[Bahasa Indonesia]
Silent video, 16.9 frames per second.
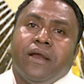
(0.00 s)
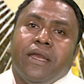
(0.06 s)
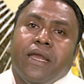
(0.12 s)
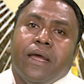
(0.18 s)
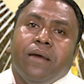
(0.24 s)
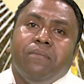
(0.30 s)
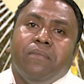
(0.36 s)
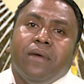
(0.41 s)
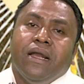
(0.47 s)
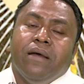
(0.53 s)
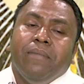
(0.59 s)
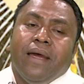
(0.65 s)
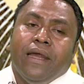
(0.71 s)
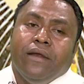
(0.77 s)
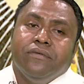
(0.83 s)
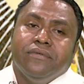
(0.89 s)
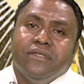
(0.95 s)
Mana nia
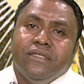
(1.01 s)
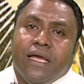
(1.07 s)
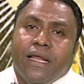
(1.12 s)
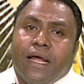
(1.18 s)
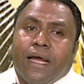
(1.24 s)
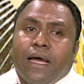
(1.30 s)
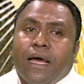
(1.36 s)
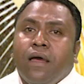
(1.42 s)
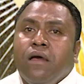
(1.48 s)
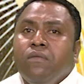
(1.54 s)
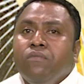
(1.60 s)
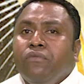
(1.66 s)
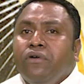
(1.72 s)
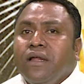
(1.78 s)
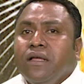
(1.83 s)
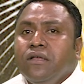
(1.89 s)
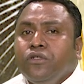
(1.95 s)
tu siraka
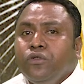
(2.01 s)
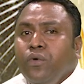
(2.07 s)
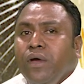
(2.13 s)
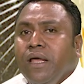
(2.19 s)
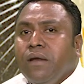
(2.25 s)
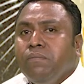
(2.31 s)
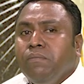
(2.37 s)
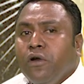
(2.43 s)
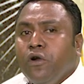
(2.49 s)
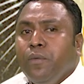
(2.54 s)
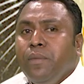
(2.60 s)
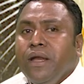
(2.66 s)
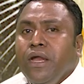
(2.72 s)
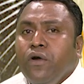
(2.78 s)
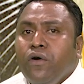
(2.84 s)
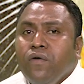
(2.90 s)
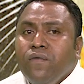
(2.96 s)
moris tuir nio
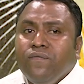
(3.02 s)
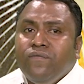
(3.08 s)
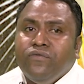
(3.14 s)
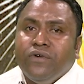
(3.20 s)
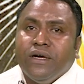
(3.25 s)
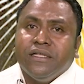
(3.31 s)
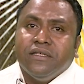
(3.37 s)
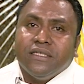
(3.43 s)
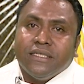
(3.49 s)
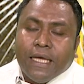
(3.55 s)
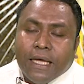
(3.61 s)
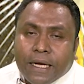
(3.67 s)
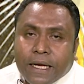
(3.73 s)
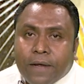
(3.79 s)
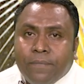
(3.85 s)
kumfuan sira